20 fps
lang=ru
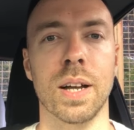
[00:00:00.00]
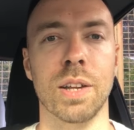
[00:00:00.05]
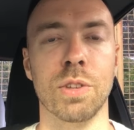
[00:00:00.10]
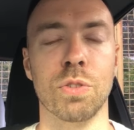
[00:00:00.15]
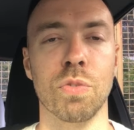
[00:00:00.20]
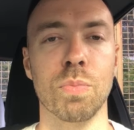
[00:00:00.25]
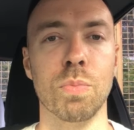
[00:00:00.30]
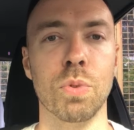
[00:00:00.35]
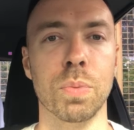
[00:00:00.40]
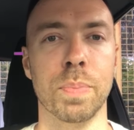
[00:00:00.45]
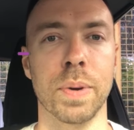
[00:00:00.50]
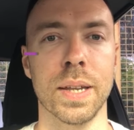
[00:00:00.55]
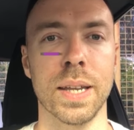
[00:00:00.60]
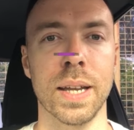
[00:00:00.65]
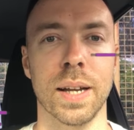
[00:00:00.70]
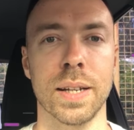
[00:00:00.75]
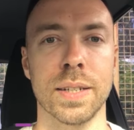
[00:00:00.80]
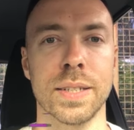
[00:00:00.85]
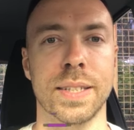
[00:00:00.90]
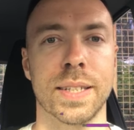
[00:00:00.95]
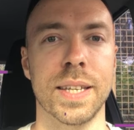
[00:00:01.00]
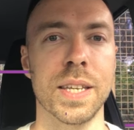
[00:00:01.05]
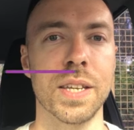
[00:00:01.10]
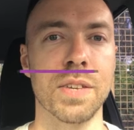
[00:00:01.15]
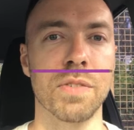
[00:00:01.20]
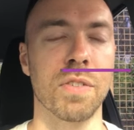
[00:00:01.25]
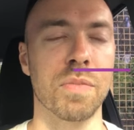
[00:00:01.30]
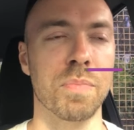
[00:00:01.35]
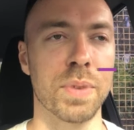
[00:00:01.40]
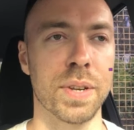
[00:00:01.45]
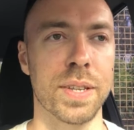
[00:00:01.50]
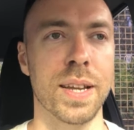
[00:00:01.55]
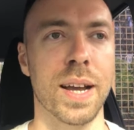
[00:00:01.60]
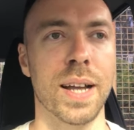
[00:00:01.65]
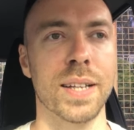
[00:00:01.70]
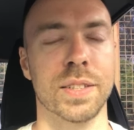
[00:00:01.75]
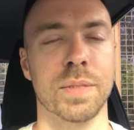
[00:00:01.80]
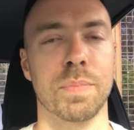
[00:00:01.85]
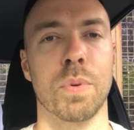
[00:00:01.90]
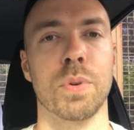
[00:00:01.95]
готов будет поехать с Киева в
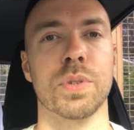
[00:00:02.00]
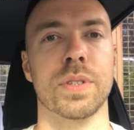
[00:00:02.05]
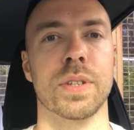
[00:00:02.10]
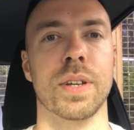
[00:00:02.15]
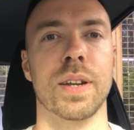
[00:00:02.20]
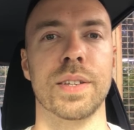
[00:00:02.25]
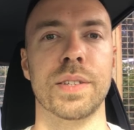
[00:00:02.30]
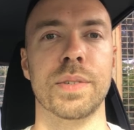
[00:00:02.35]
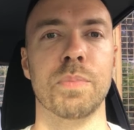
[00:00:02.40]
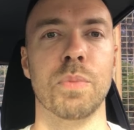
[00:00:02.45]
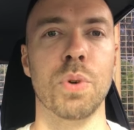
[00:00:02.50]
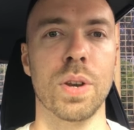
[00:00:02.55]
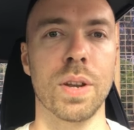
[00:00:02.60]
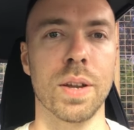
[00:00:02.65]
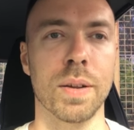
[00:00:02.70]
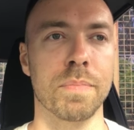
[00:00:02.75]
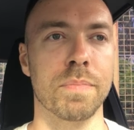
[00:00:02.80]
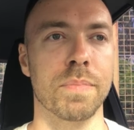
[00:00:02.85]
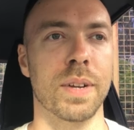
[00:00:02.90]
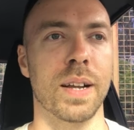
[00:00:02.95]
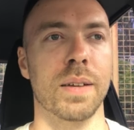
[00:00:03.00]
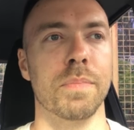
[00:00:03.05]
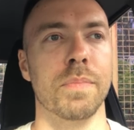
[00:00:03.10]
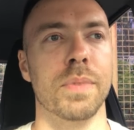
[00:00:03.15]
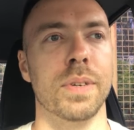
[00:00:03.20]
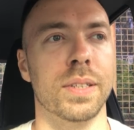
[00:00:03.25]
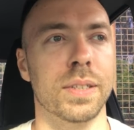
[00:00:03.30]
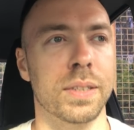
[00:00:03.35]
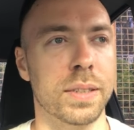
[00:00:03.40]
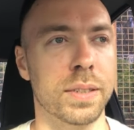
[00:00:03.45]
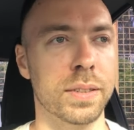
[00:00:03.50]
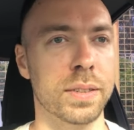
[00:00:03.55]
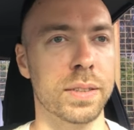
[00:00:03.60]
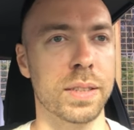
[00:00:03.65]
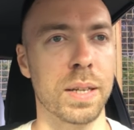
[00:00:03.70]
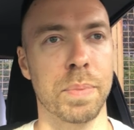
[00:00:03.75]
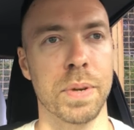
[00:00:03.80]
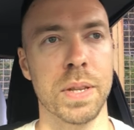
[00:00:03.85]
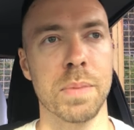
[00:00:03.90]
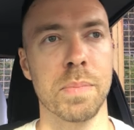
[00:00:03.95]
Бердянск просто ради моря. Как бы
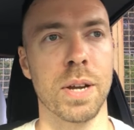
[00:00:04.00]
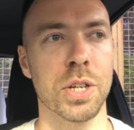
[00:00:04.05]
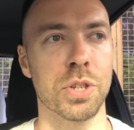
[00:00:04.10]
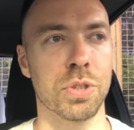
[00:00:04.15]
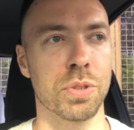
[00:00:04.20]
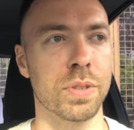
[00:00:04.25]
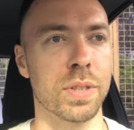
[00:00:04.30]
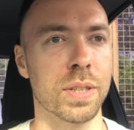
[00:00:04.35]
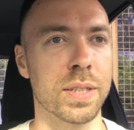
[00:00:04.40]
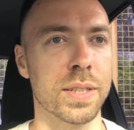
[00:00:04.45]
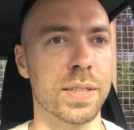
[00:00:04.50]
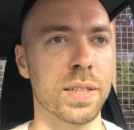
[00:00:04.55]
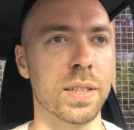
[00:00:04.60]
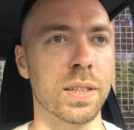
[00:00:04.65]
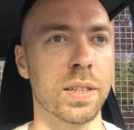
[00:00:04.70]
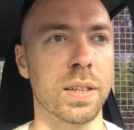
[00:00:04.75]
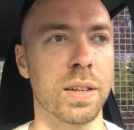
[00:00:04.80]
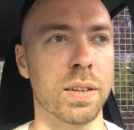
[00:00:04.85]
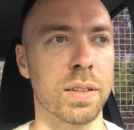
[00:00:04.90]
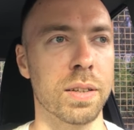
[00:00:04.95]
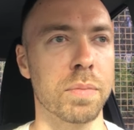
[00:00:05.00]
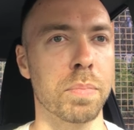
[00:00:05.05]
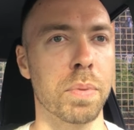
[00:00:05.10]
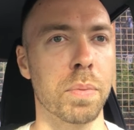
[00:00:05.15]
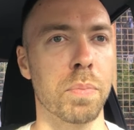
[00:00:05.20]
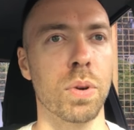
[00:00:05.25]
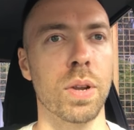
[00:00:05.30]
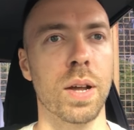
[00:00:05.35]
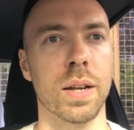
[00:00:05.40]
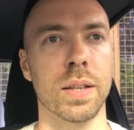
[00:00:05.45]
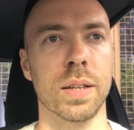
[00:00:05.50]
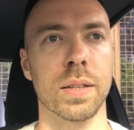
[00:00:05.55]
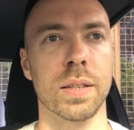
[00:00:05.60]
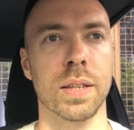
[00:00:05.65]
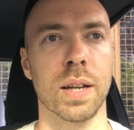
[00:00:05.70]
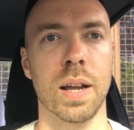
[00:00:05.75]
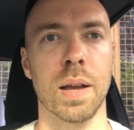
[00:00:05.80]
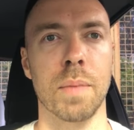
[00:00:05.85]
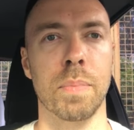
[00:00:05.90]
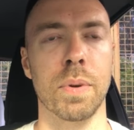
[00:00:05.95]
я понимаю, что это не сильно, наверное, популярная
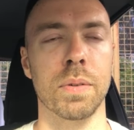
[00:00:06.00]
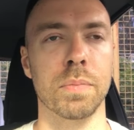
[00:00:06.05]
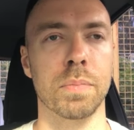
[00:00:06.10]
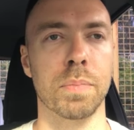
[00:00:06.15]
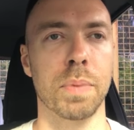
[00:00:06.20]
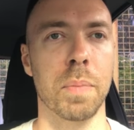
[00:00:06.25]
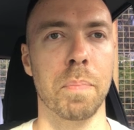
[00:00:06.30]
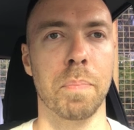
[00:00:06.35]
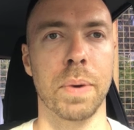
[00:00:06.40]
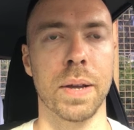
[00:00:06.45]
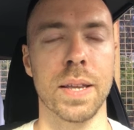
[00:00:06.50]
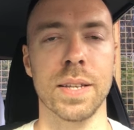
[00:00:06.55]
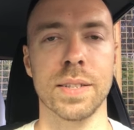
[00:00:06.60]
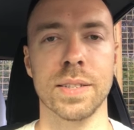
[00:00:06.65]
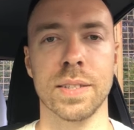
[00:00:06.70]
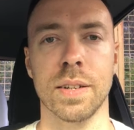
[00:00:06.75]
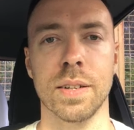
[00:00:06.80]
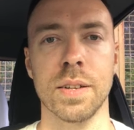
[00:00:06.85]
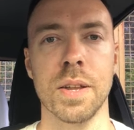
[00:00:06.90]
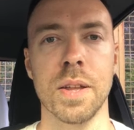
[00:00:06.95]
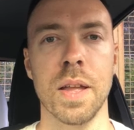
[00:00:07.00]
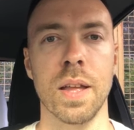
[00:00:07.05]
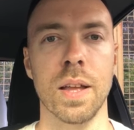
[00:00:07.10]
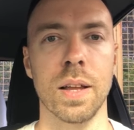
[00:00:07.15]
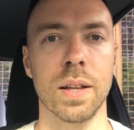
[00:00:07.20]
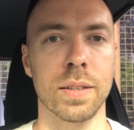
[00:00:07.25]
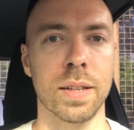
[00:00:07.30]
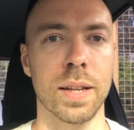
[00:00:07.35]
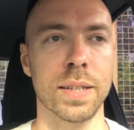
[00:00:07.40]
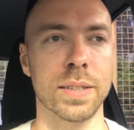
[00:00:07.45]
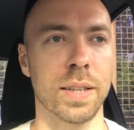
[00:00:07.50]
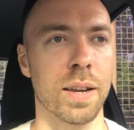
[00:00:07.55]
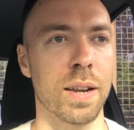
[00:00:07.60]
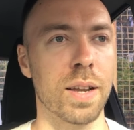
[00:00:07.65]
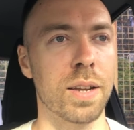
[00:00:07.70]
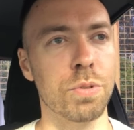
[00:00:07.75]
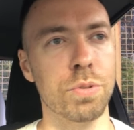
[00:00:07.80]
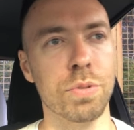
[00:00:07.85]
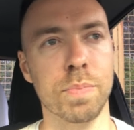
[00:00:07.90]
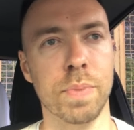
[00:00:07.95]
такая прям поездка да,
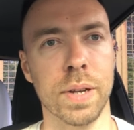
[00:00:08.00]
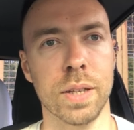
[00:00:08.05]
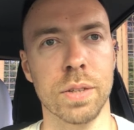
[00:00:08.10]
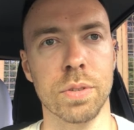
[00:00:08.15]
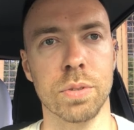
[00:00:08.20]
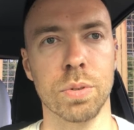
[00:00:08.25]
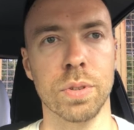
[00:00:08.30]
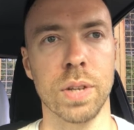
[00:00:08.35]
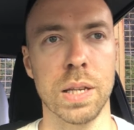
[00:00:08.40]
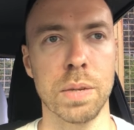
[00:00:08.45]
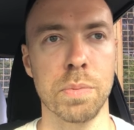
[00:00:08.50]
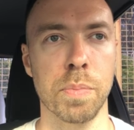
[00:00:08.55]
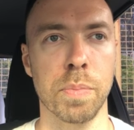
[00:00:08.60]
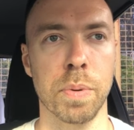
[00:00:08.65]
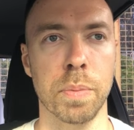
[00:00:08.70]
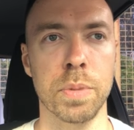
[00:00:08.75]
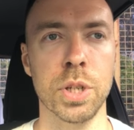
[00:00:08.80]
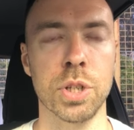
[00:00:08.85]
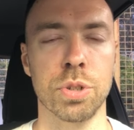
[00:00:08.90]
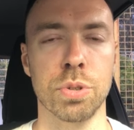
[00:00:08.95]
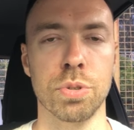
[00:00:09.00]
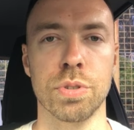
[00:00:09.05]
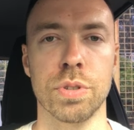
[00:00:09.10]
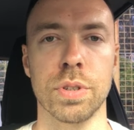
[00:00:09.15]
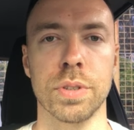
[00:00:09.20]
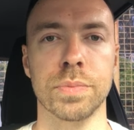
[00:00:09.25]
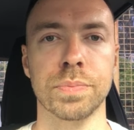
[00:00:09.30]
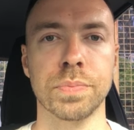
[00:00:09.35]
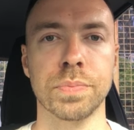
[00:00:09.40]
скорее люди поедут куда-нибудь поближе уже.